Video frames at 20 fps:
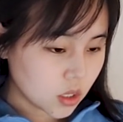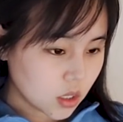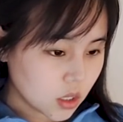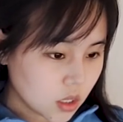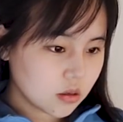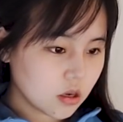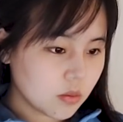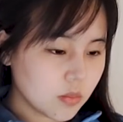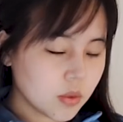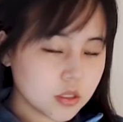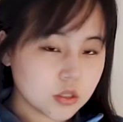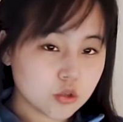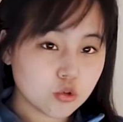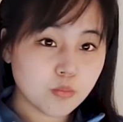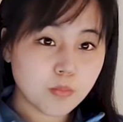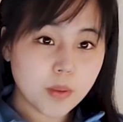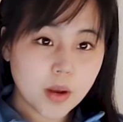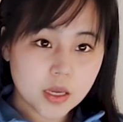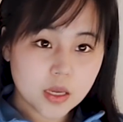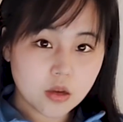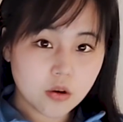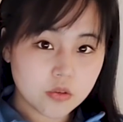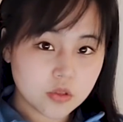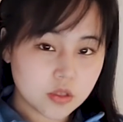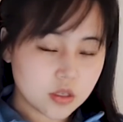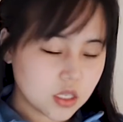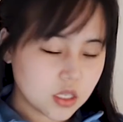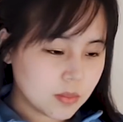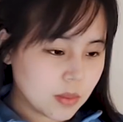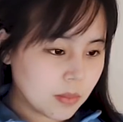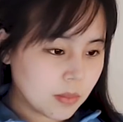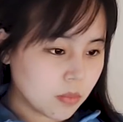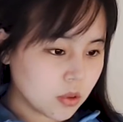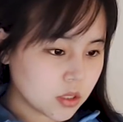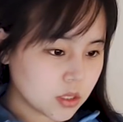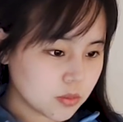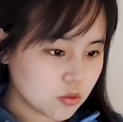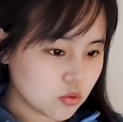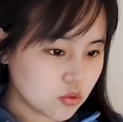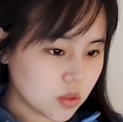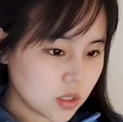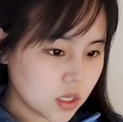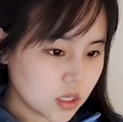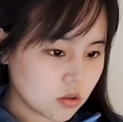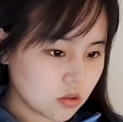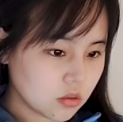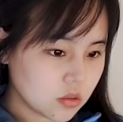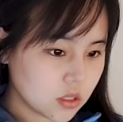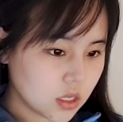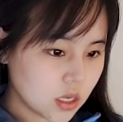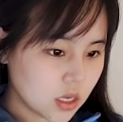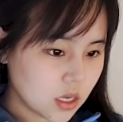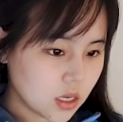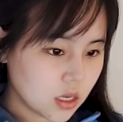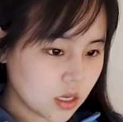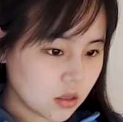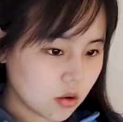그러면은 쿠팡이 얻는 이 멤버십 수익이 전체